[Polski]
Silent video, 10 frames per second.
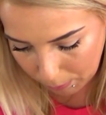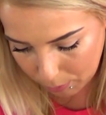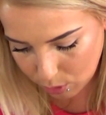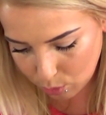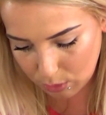po
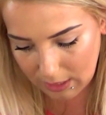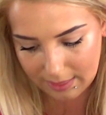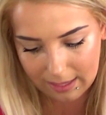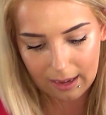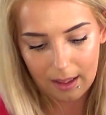prostu
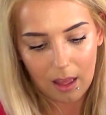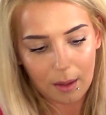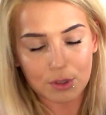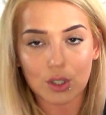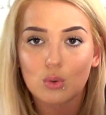jedna
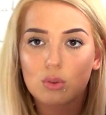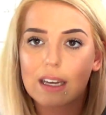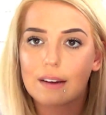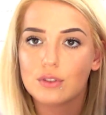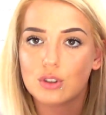
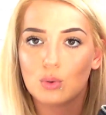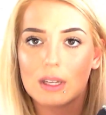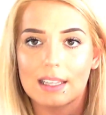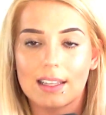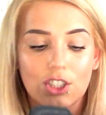przegródka
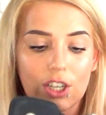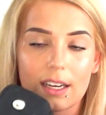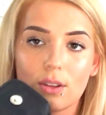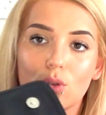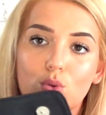wyściłana na
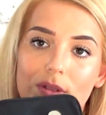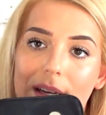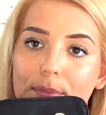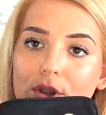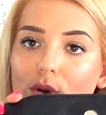czarno,
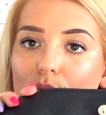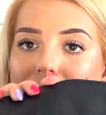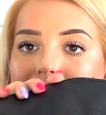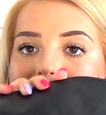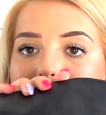tutaj
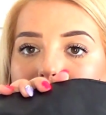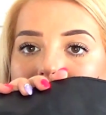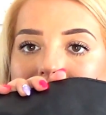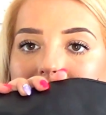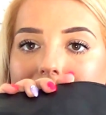przegródka
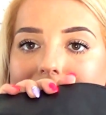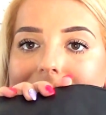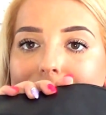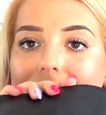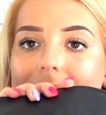zapinana na
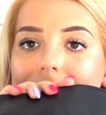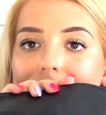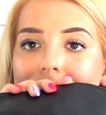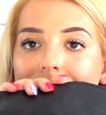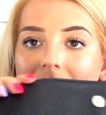zamek,
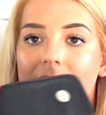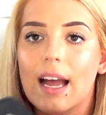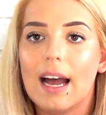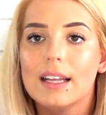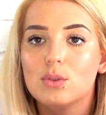
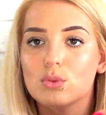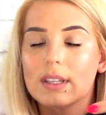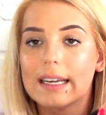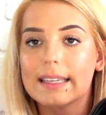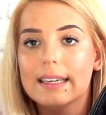a
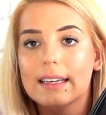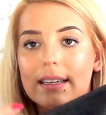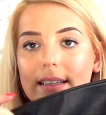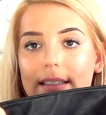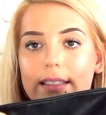tutaj e,
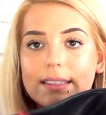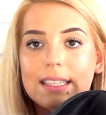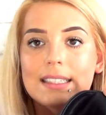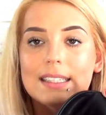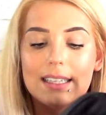
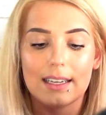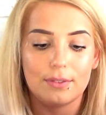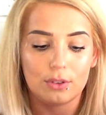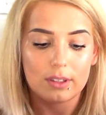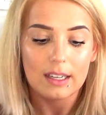ta na
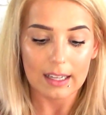telefon.